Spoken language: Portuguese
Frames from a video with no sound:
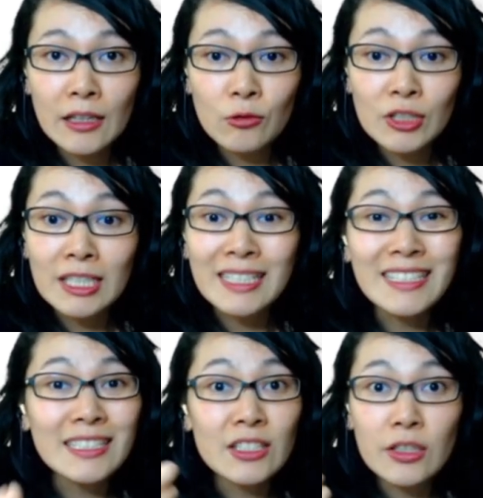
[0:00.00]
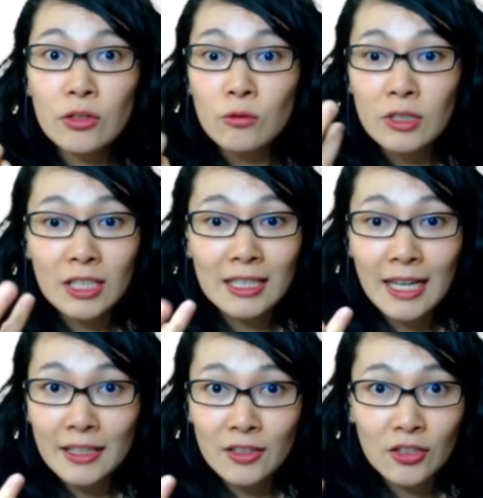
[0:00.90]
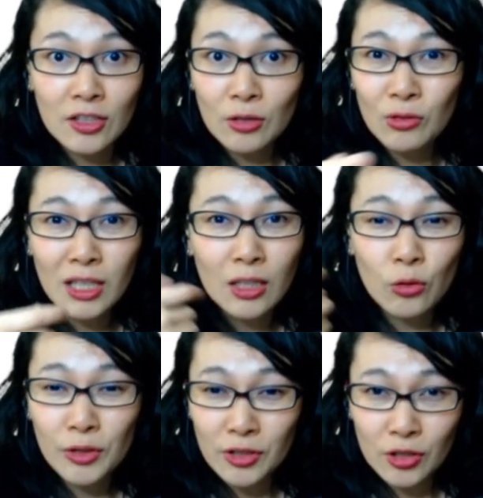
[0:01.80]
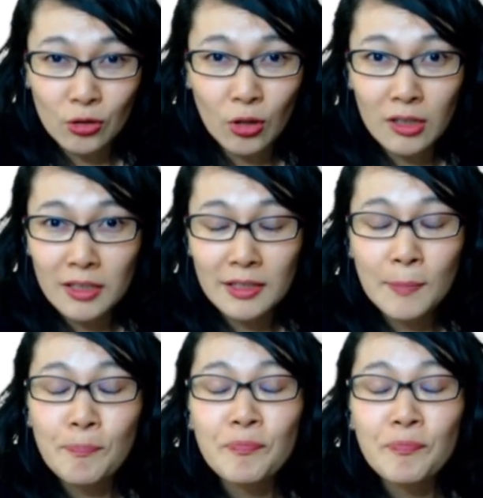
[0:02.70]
onde grandes quantidades de dinheiro, são trilhões de dólares,